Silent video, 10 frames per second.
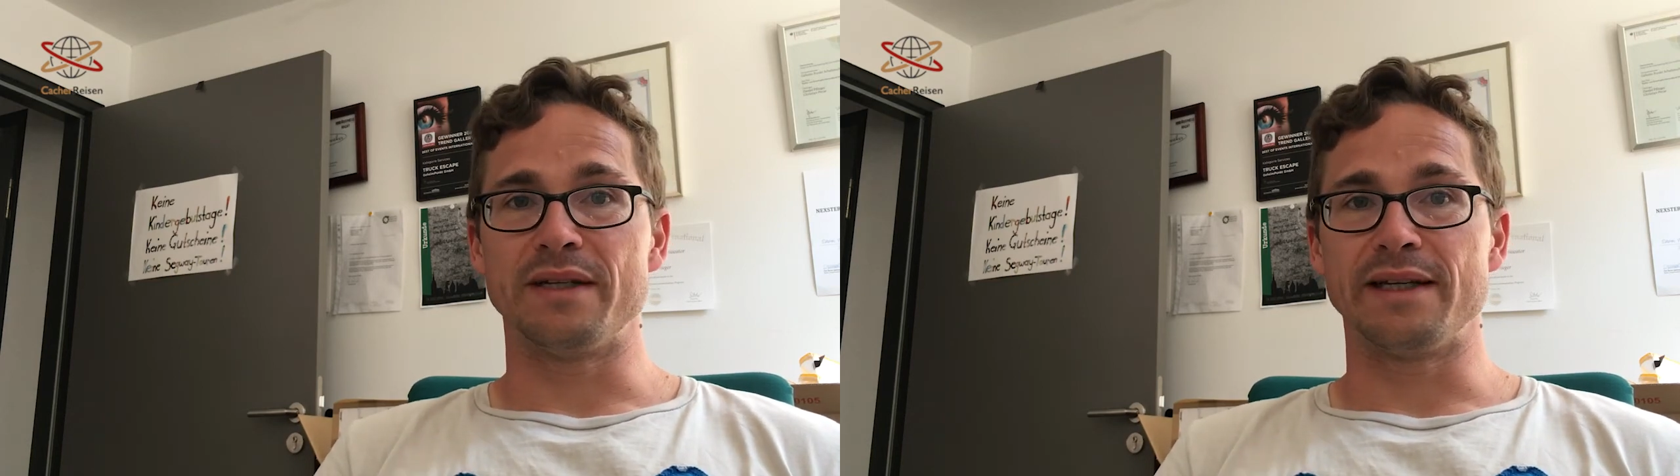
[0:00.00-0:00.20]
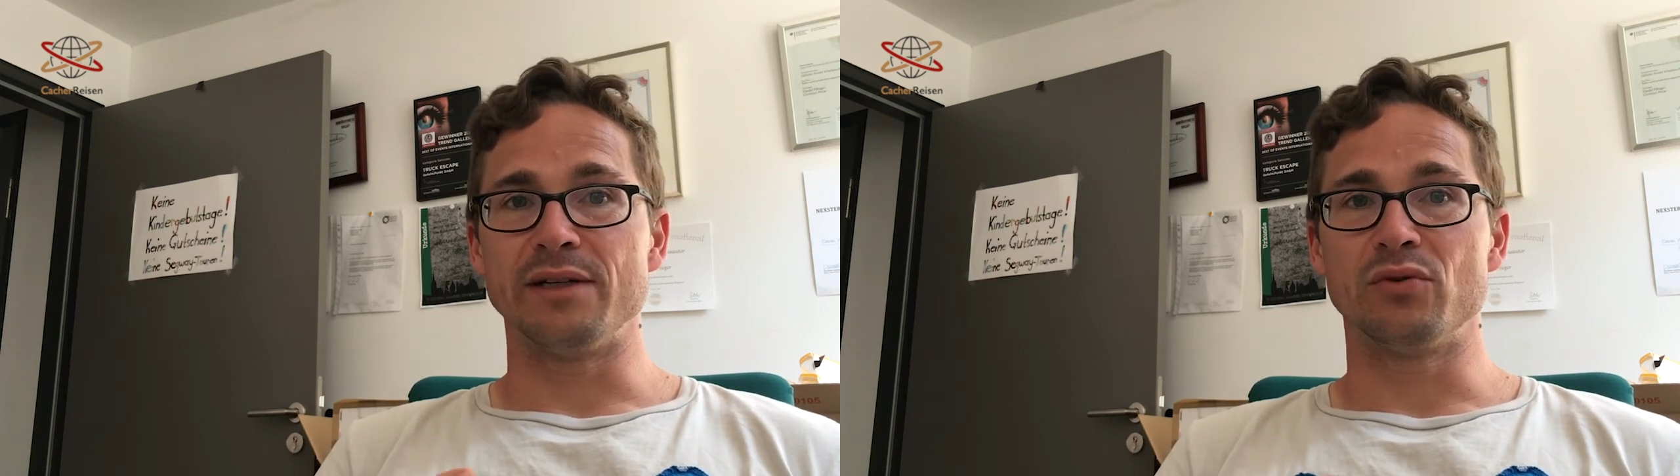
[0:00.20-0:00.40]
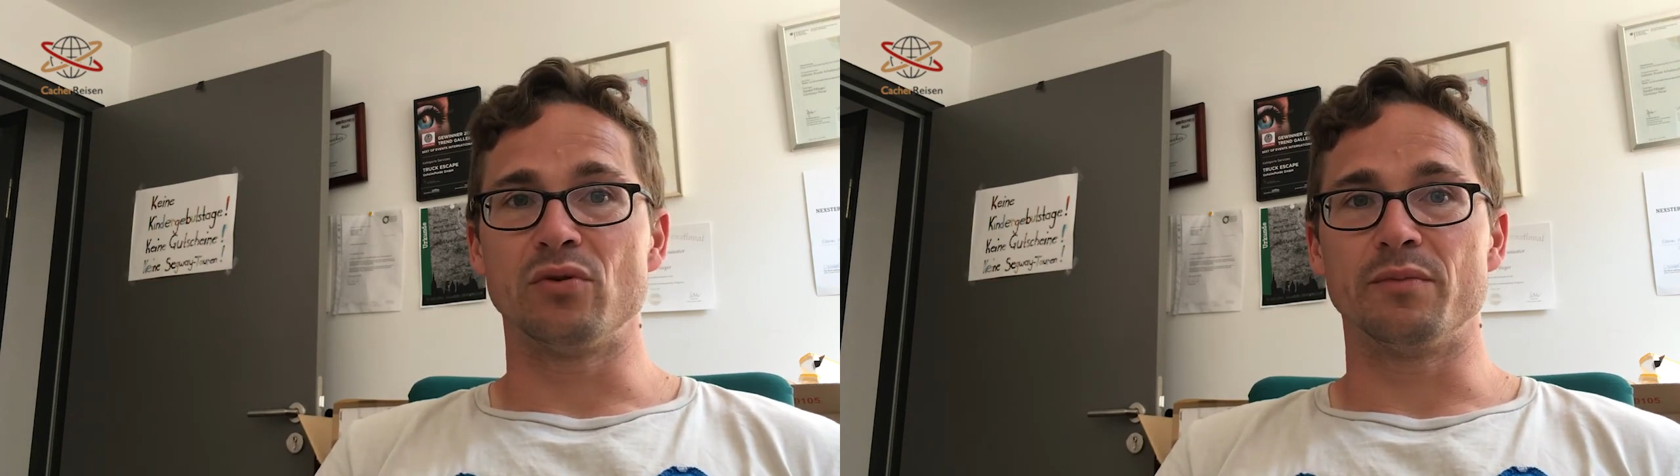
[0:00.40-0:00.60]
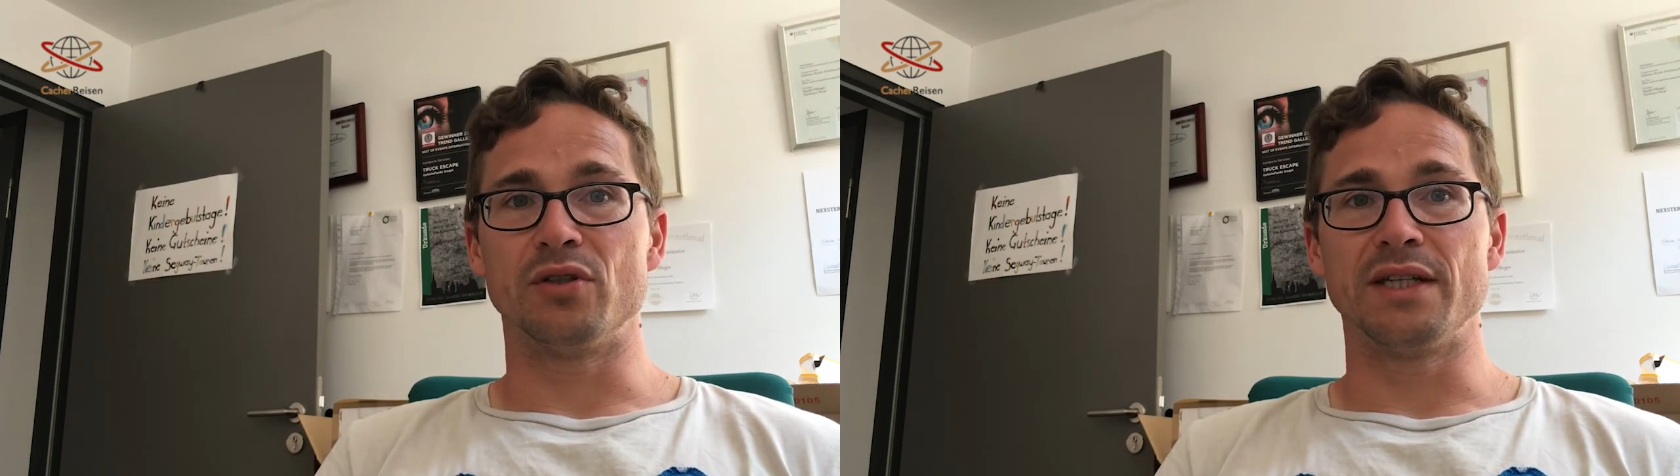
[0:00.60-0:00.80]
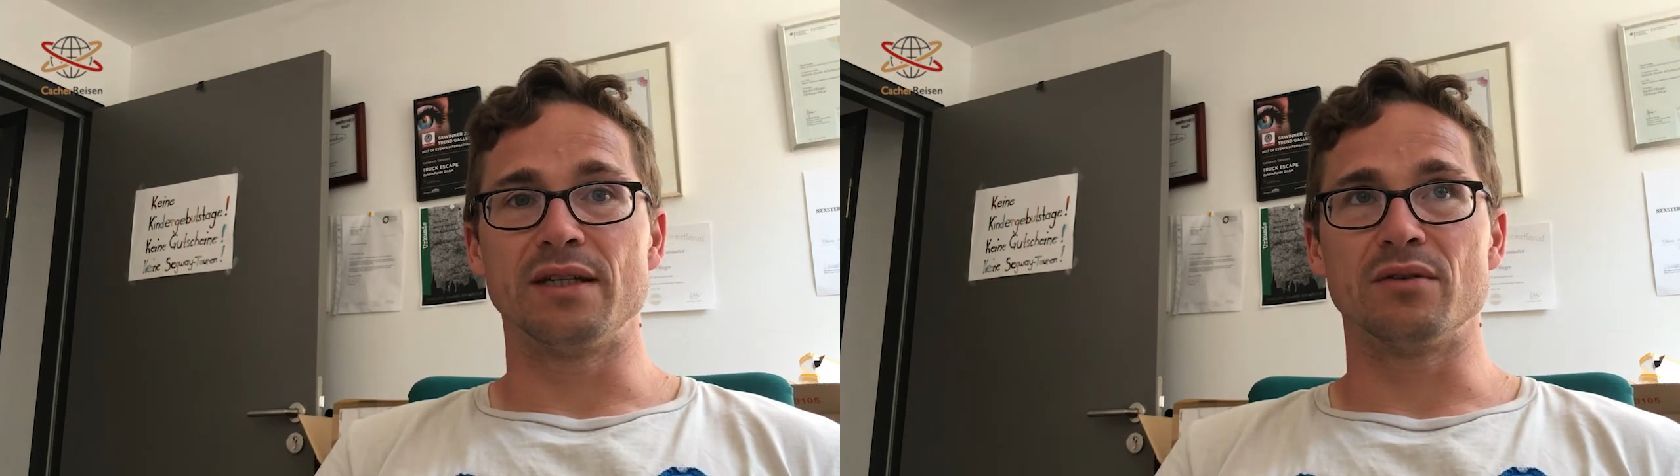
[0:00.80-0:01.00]
die Geotour
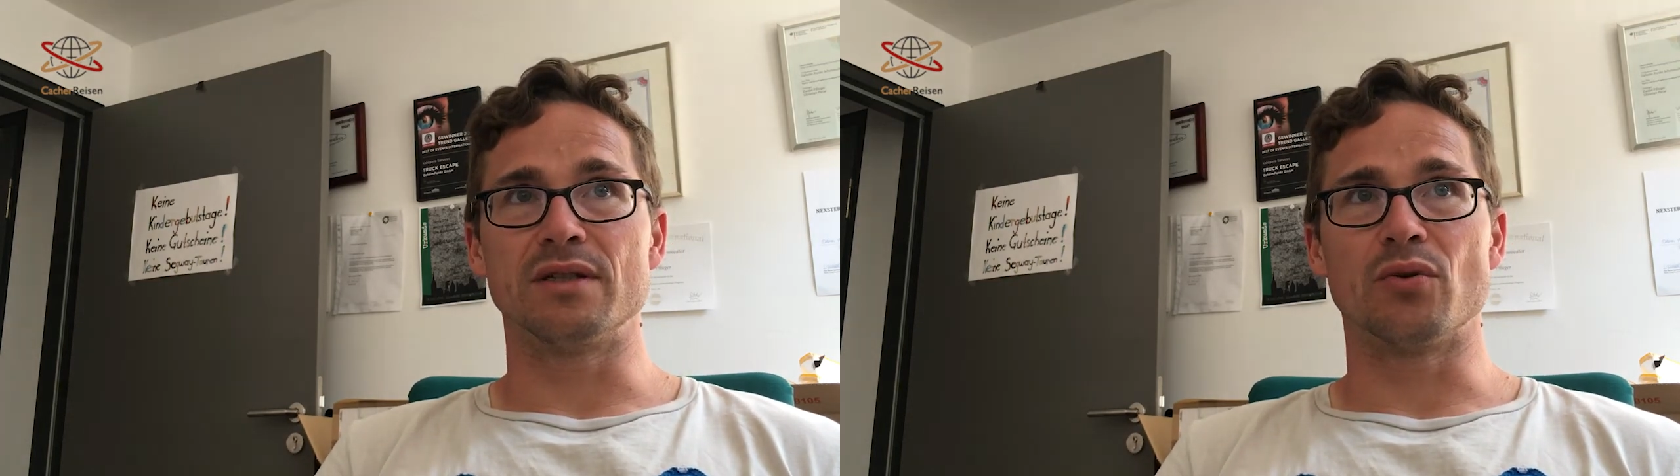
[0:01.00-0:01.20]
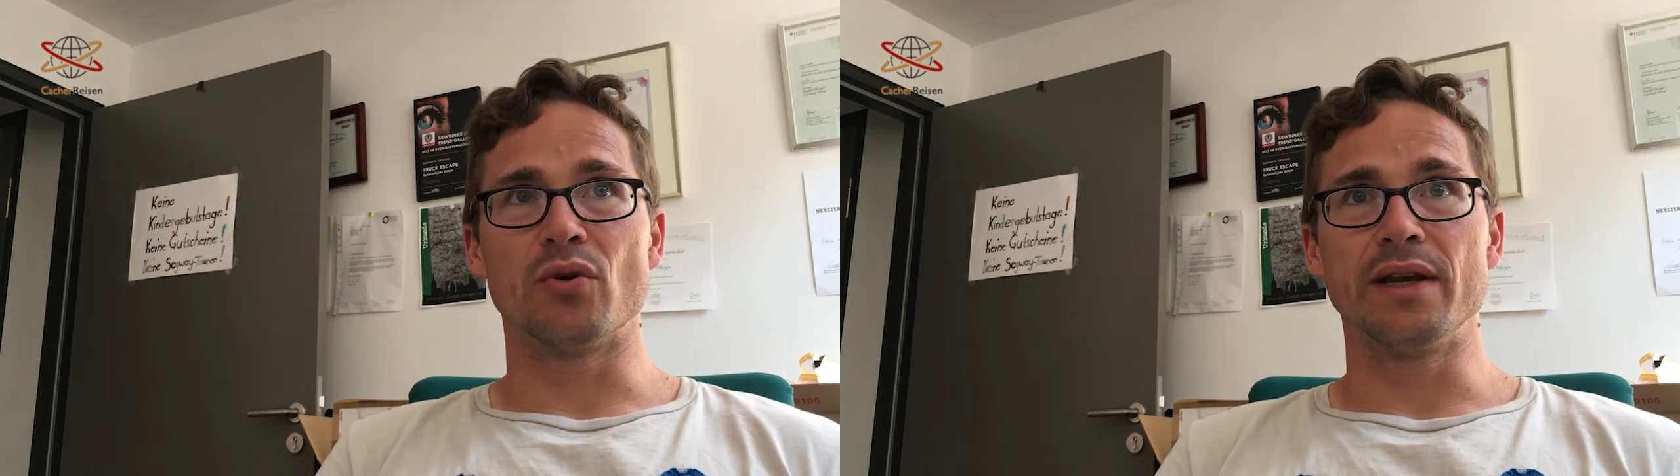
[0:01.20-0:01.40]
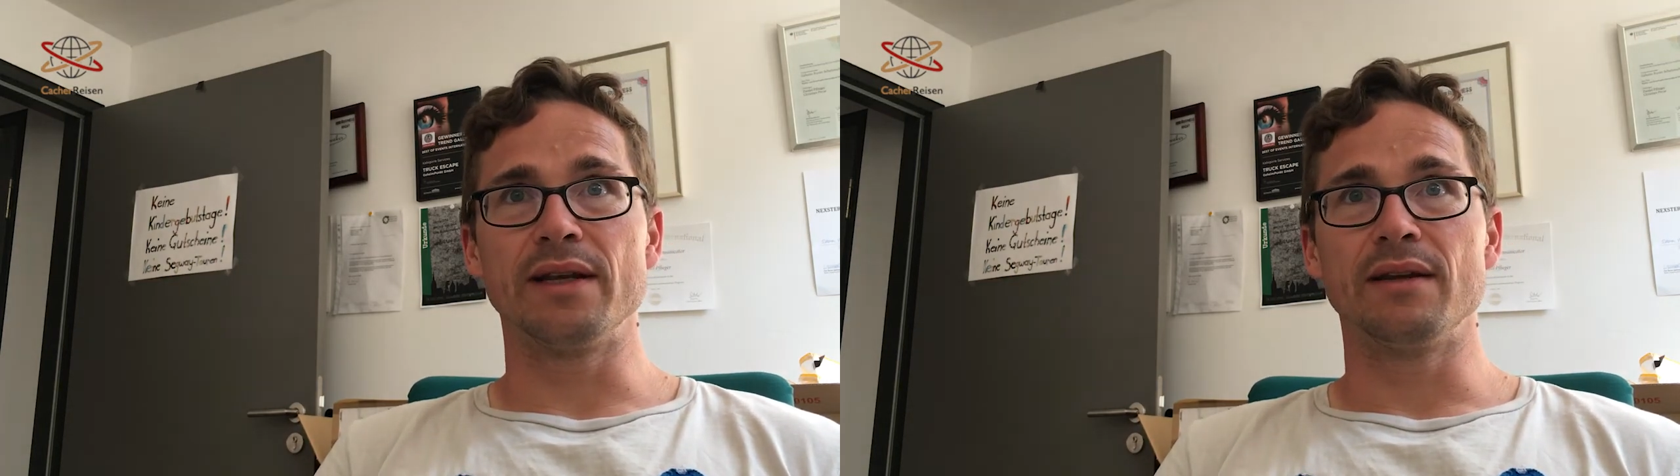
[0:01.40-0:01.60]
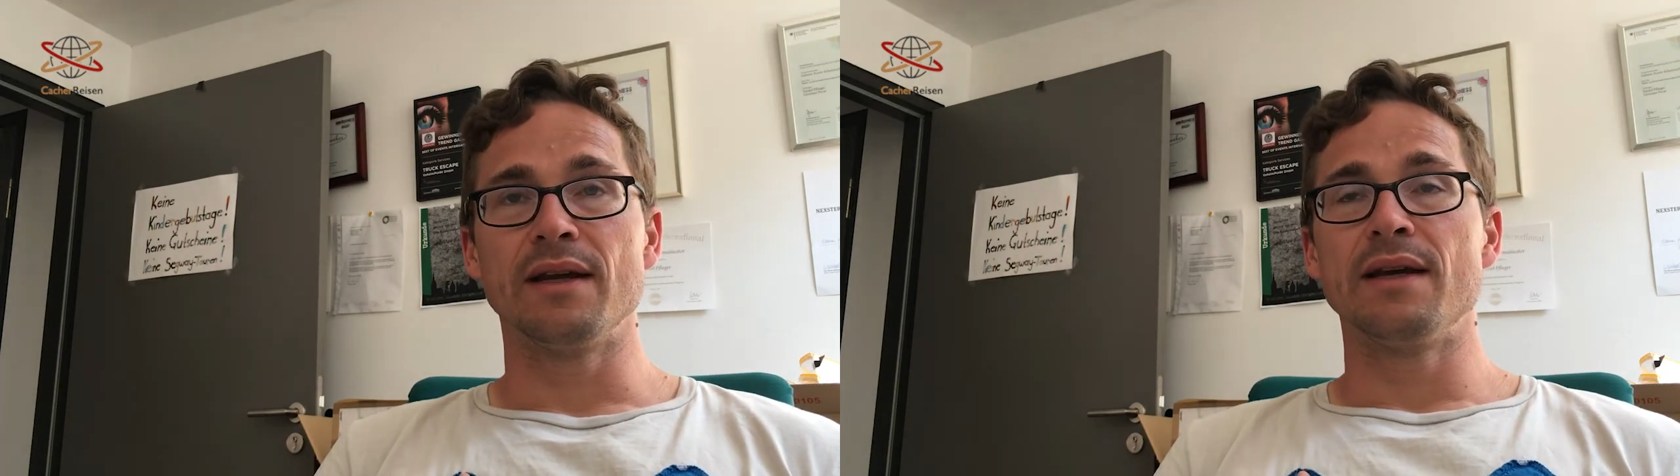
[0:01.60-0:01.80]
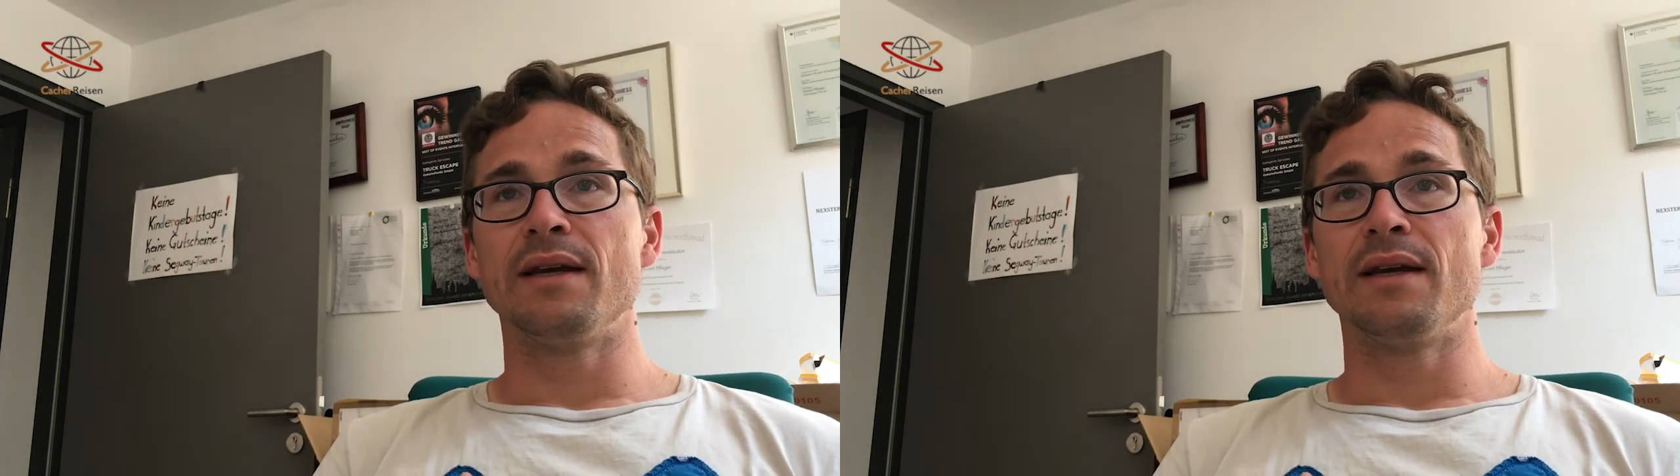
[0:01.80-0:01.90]
besteht aus neun